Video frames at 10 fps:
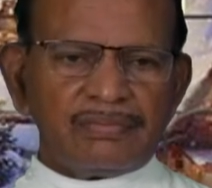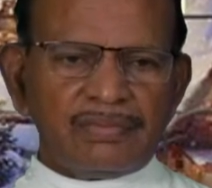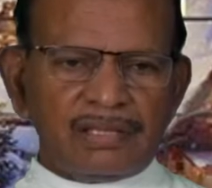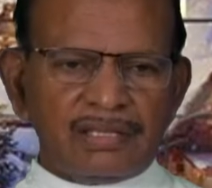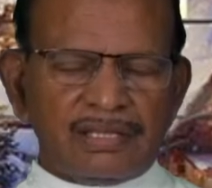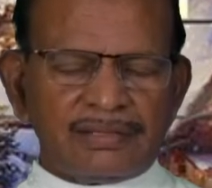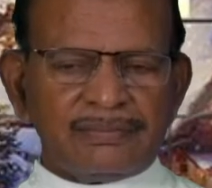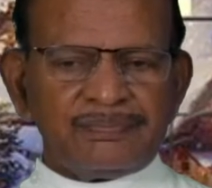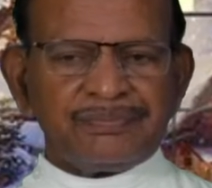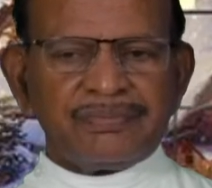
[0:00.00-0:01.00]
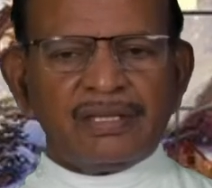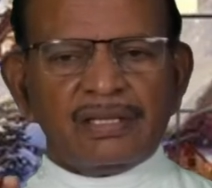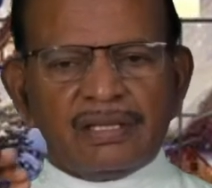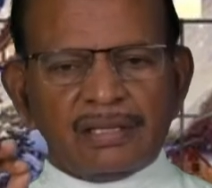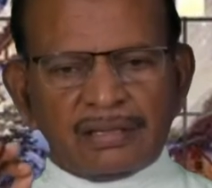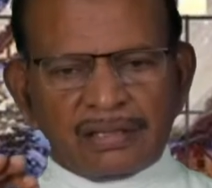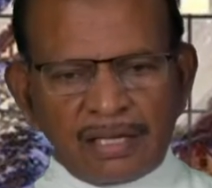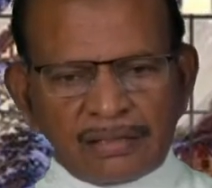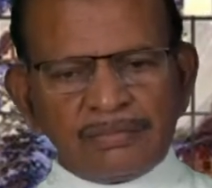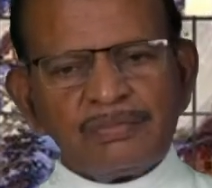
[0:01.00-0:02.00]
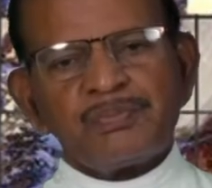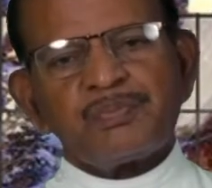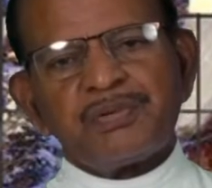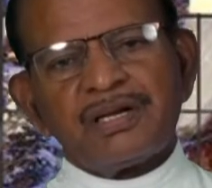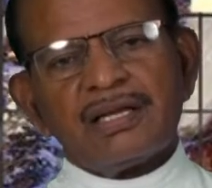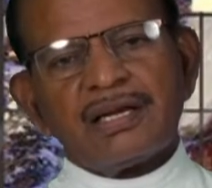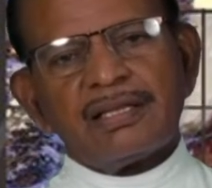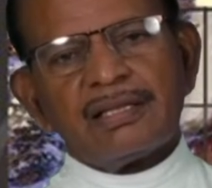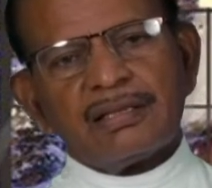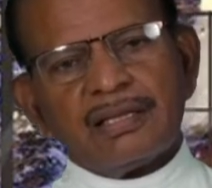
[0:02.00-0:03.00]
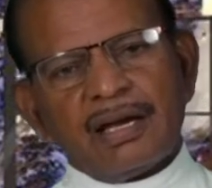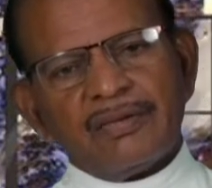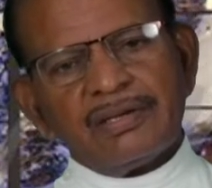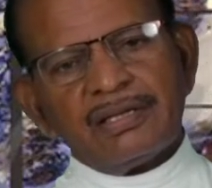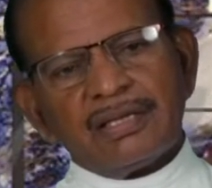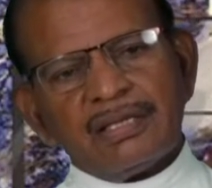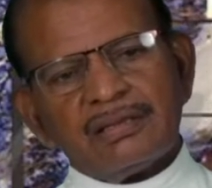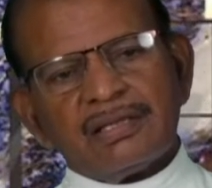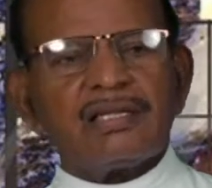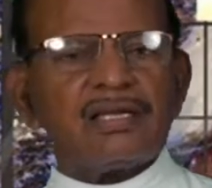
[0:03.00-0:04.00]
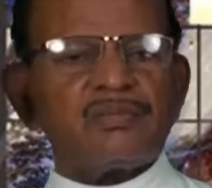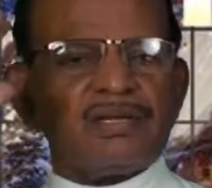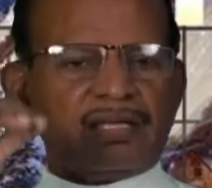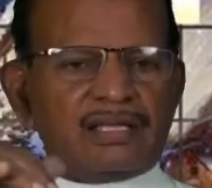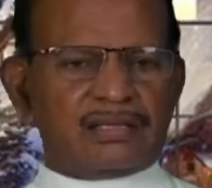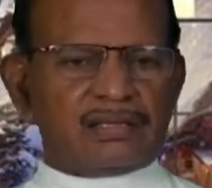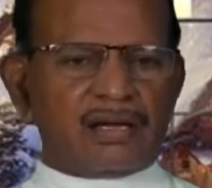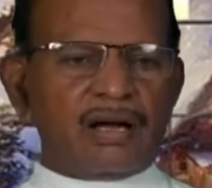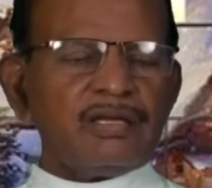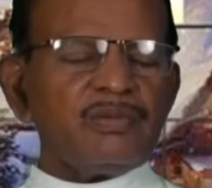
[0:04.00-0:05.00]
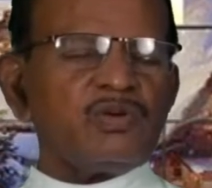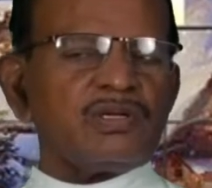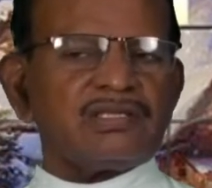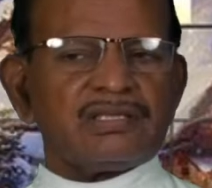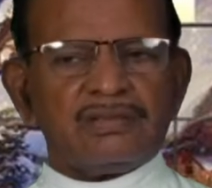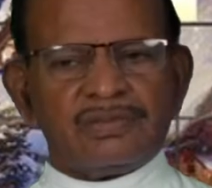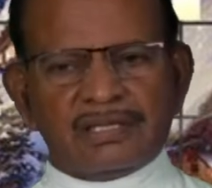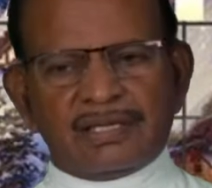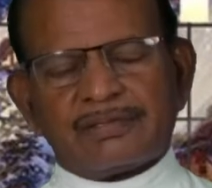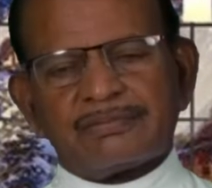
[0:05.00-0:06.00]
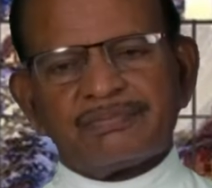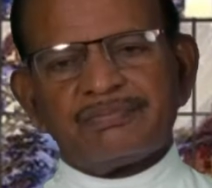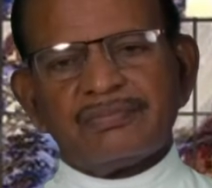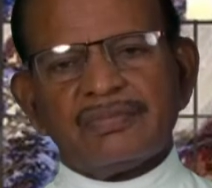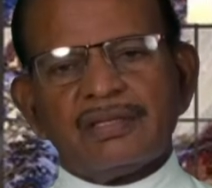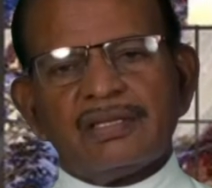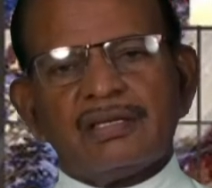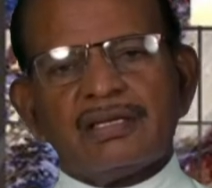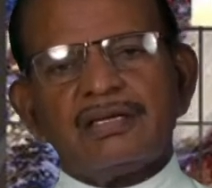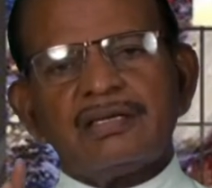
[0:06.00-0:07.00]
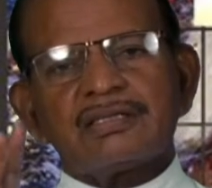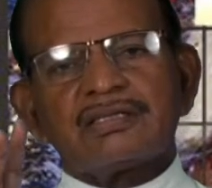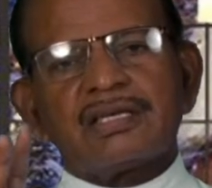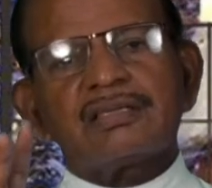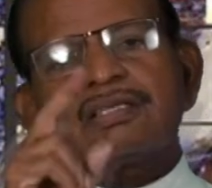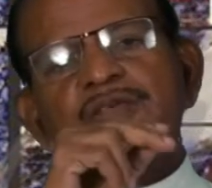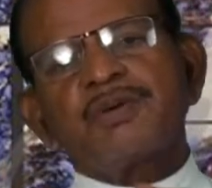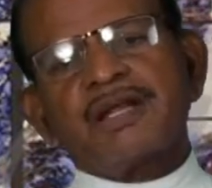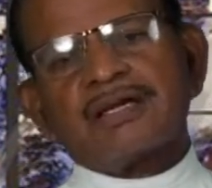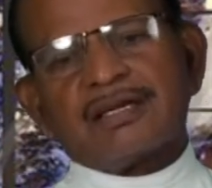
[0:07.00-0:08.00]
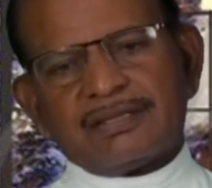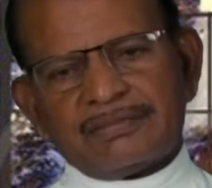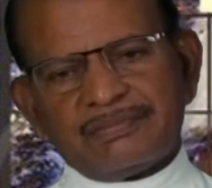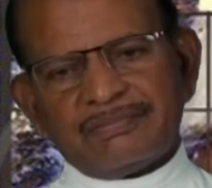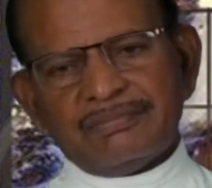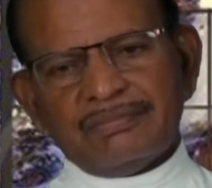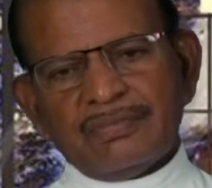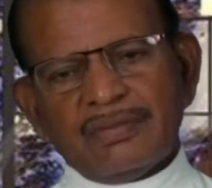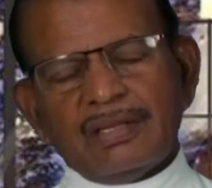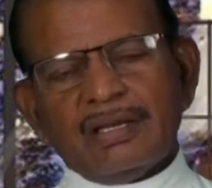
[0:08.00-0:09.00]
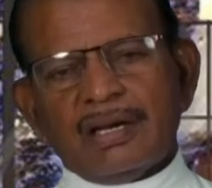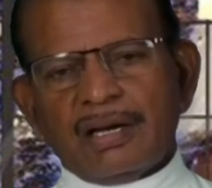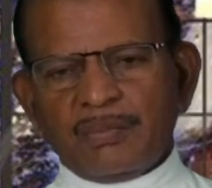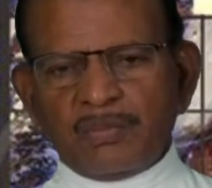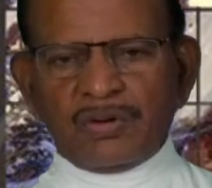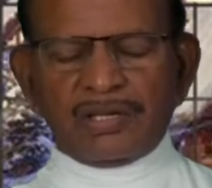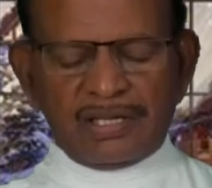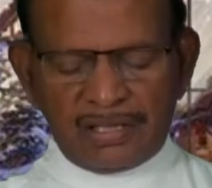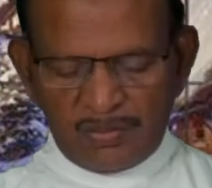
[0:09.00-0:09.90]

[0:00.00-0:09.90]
மனிதன் தன் பிள்ளைகளை அவனுக்கே தெரியாமலே தாய்மை உரை செய்து விட்டார் ரெண்டு சந்ததி பிறக்கிறது அம்மோனியர்